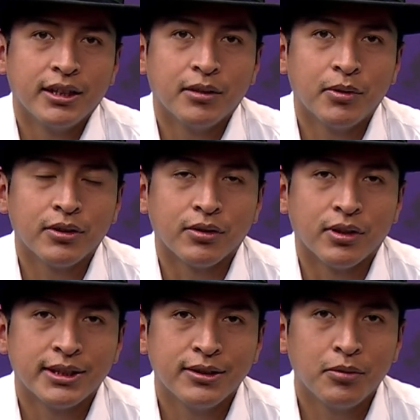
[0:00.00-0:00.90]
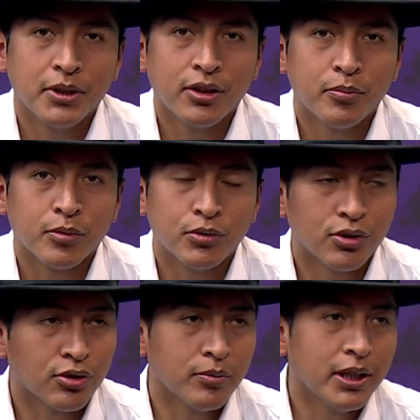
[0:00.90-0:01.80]
y bueno, ha sido olvidado por
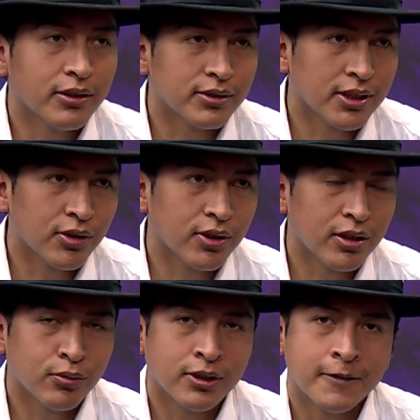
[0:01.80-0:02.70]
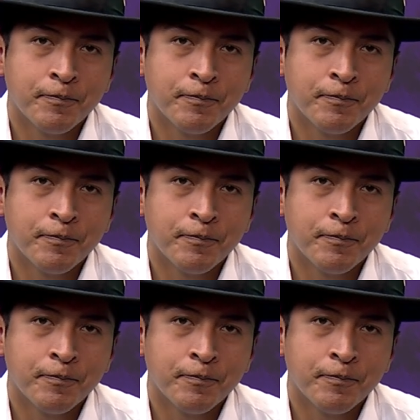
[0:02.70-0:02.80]
muchos gobiernos, sin duda alguna.